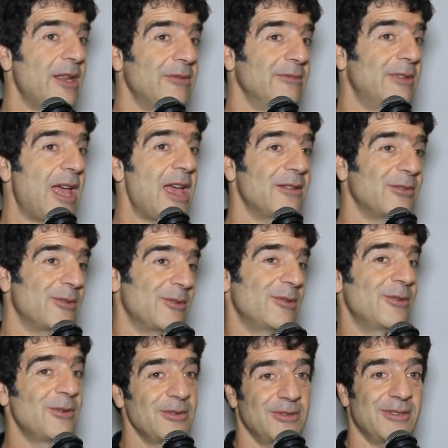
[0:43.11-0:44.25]
eram 10, 11,
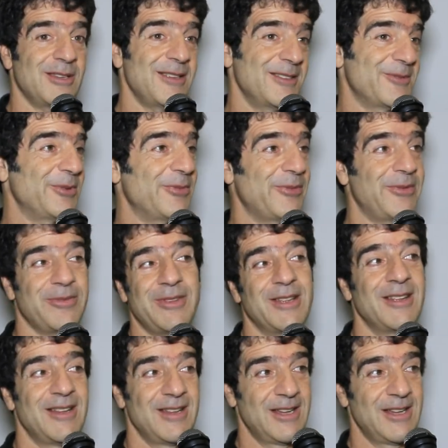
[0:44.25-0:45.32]
12, 13, quando eu fui ver,